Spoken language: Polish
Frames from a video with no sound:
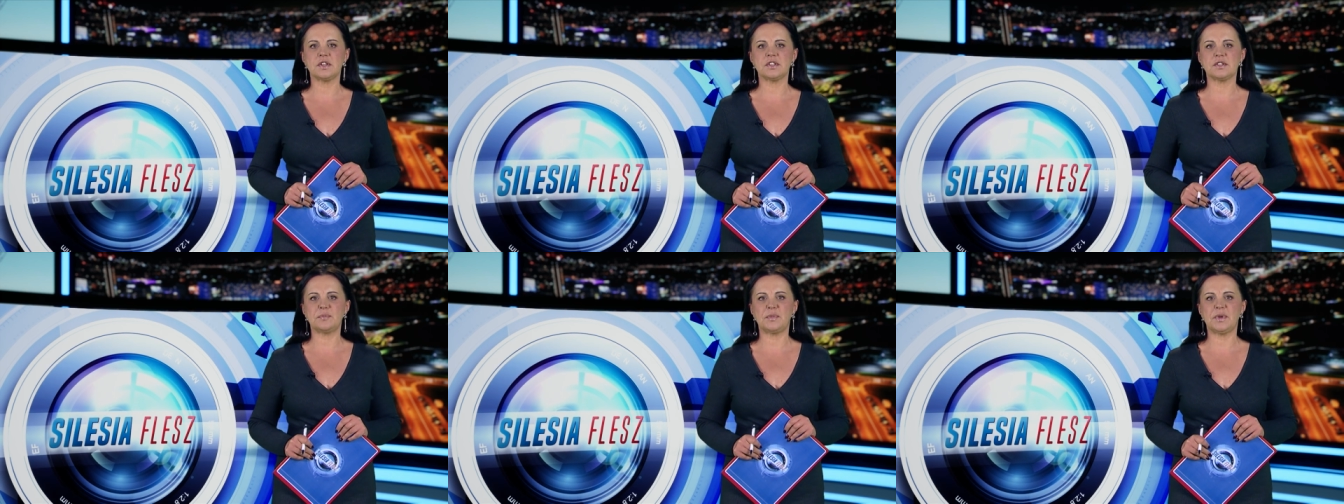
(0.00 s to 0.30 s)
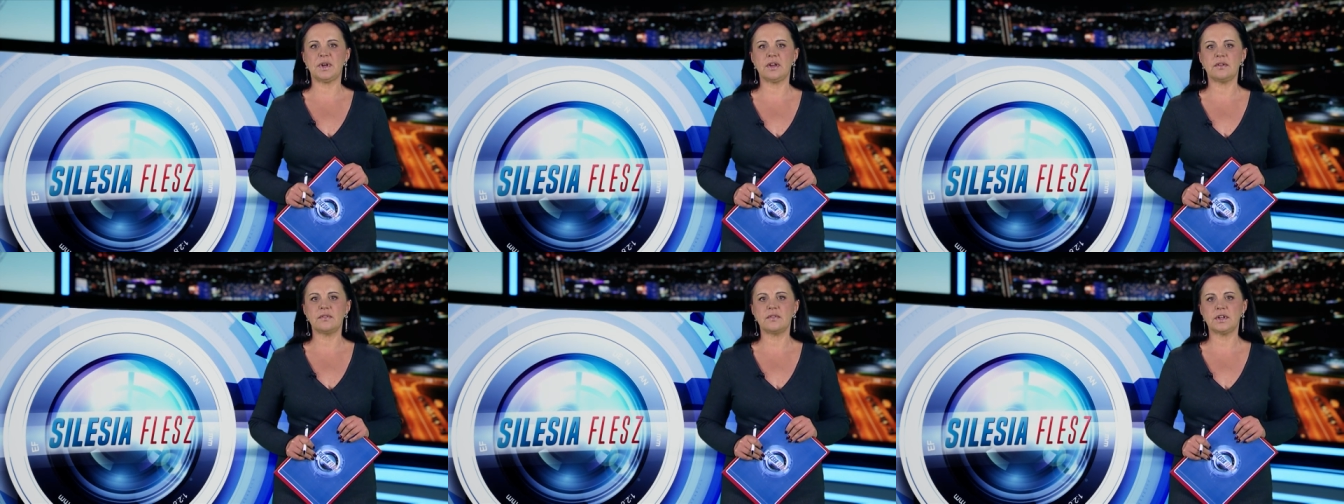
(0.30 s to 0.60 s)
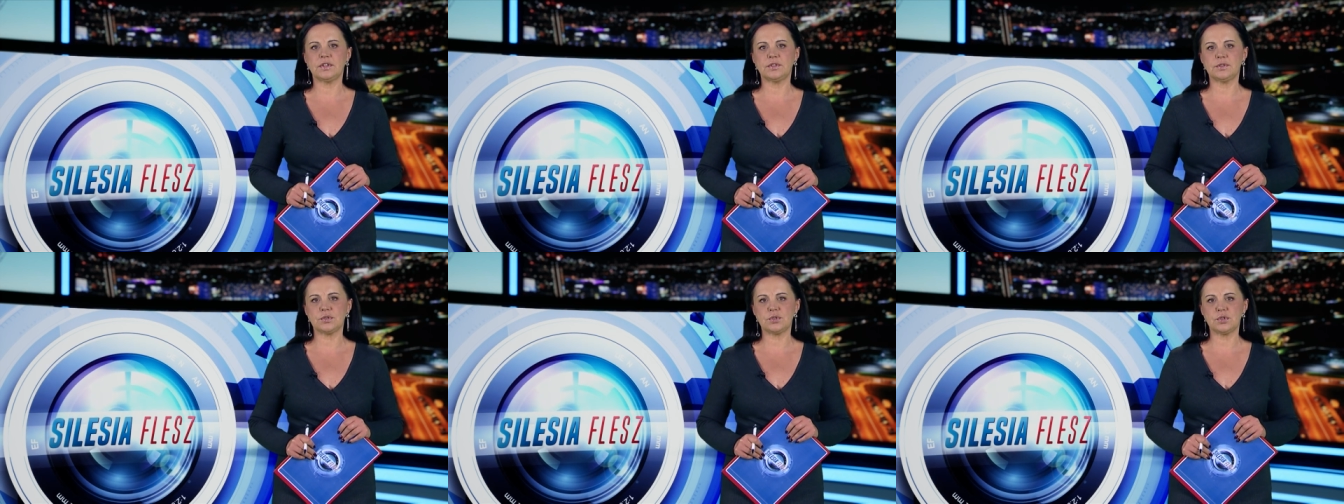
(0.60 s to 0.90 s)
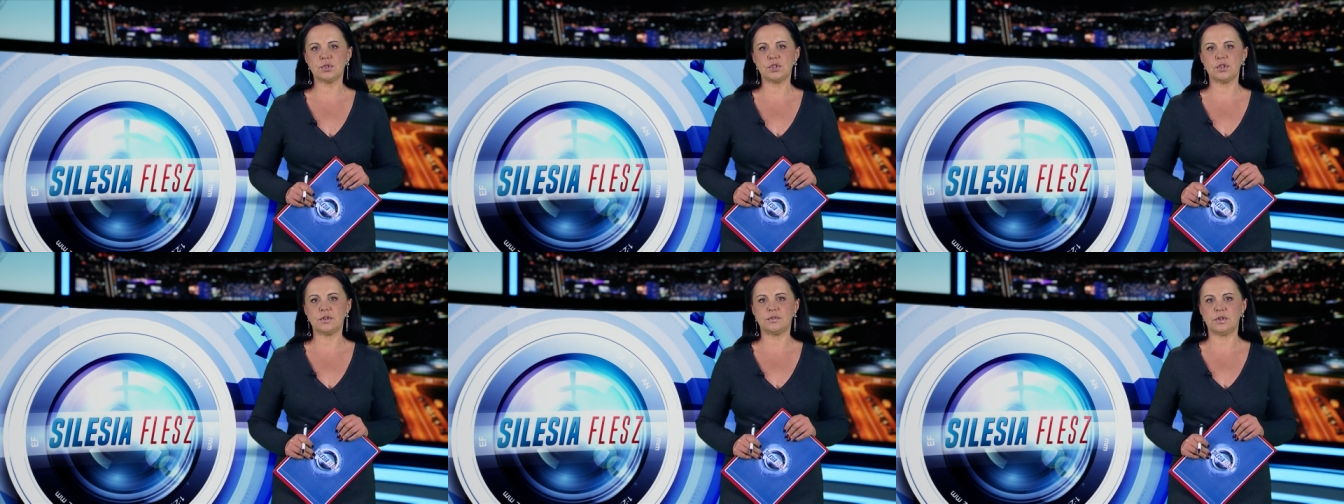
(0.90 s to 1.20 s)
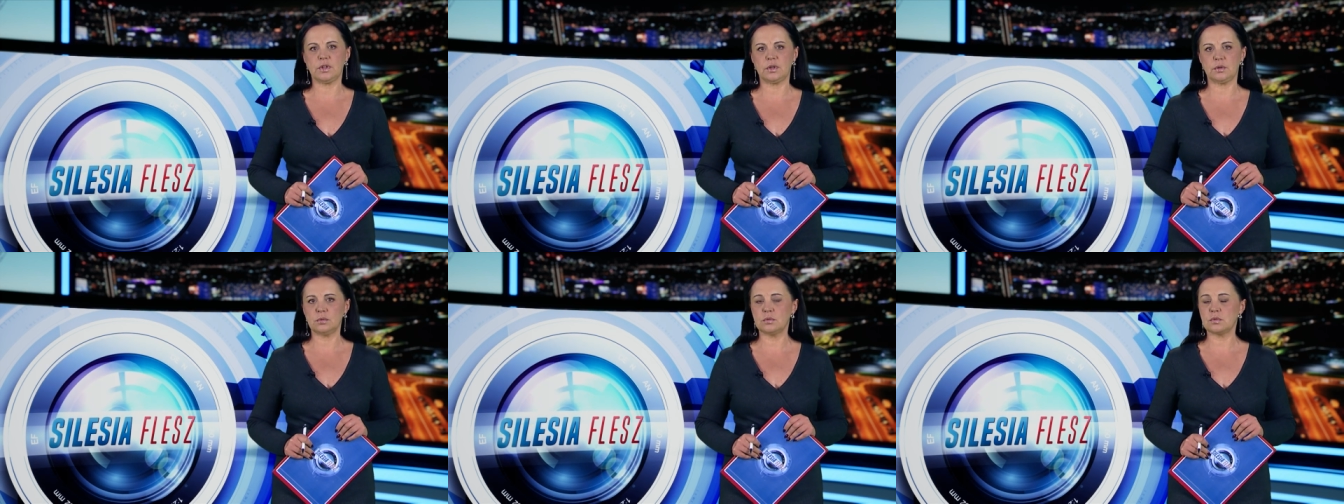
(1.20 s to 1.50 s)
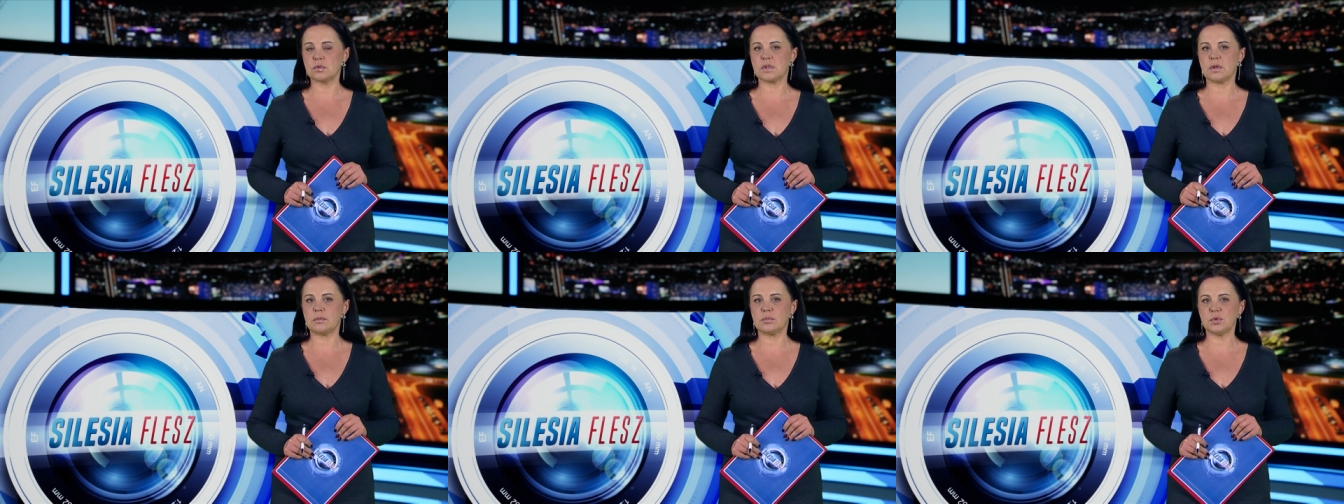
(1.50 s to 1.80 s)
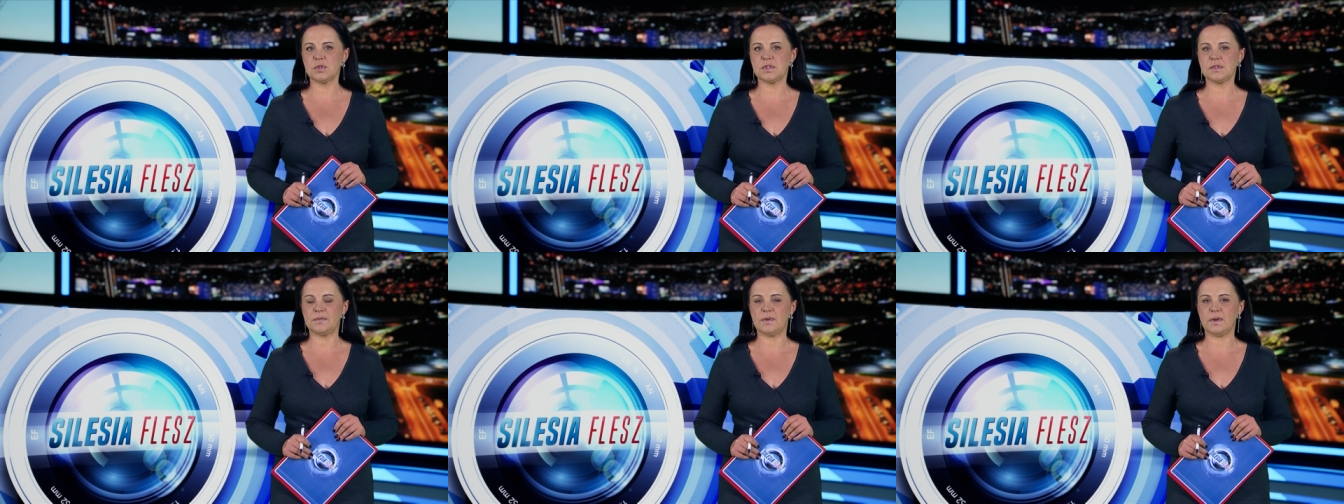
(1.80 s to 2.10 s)
a sprawa toczy się w kierunku
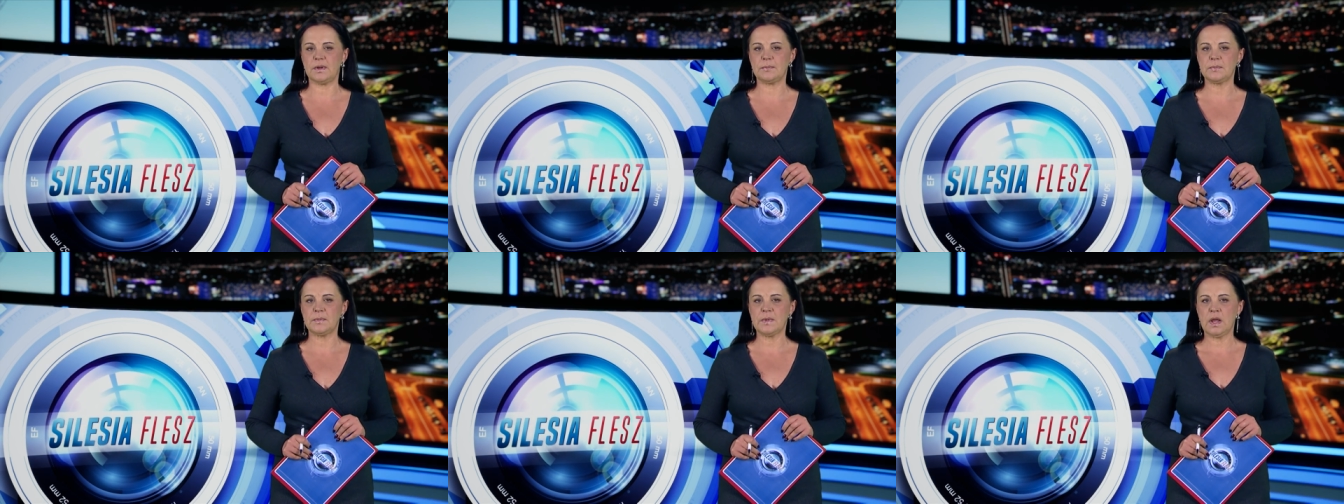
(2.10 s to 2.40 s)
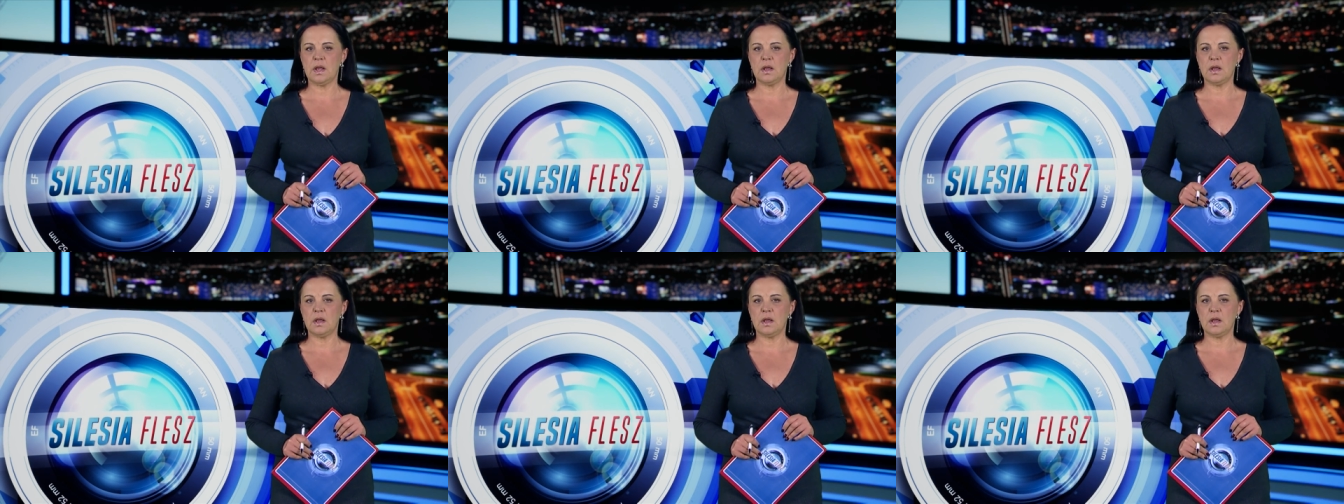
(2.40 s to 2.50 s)
zabójstwa.